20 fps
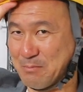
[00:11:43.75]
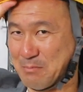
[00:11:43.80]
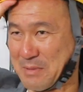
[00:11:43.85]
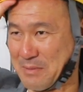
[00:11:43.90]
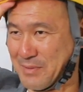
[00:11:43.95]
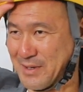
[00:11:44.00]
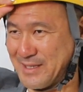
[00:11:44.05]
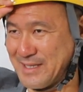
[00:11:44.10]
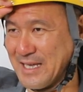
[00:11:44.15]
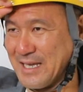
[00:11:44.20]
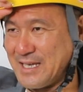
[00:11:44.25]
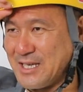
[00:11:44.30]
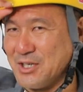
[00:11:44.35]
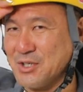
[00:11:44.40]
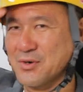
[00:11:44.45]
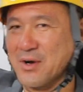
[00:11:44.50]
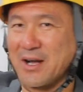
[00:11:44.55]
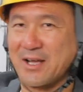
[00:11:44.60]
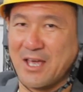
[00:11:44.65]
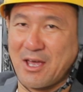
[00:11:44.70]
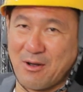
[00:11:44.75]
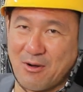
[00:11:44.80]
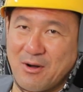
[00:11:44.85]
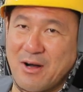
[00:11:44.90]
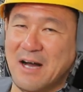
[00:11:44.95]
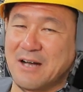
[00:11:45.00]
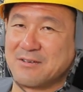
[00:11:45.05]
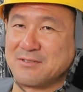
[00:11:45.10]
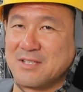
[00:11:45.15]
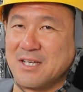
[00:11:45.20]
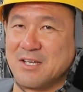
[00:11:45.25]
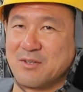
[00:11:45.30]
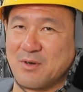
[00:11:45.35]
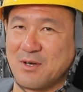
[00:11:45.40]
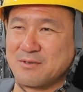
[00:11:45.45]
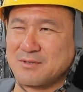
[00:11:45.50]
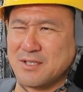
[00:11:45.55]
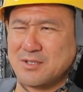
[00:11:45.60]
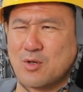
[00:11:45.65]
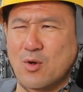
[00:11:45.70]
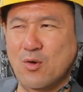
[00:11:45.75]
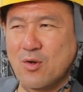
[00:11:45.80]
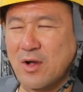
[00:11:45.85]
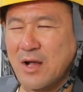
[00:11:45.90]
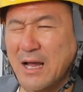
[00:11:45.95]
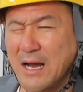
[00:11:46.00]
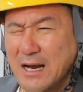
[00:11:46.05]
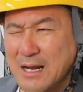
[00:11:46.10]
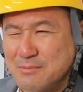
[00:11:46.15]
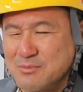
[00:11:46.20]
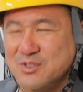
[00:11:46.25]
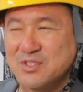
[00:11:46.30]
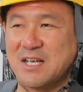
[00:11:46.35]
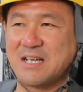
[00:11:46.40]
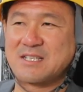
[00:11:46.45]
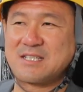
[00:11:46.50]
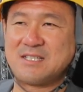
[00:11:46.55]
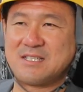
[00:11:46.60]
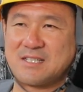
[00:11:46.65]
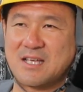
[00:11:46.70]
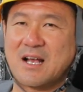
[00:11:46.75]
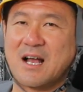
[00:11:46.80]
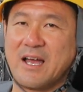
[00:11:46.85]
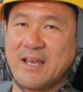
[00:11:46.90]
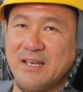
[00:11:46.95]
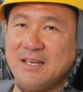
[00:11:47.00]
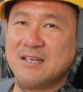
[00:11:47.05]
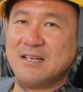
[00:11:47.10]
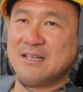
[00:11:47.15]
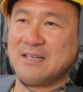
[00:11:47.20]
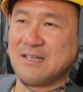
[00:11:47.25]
まあ、まあできるわけよある程度はでそっから難しい世界っ